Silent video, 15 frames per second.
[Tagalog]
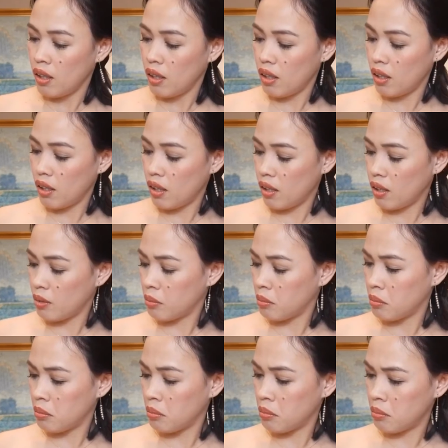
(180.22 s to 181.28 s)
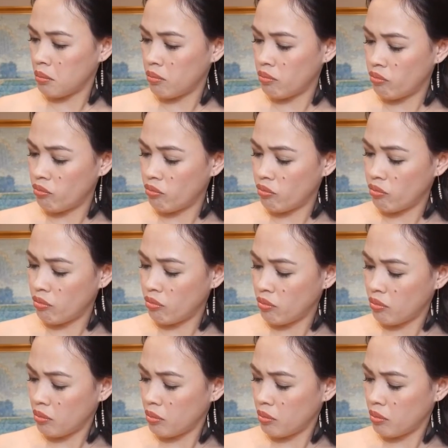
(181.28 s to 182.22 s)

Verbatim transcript: um,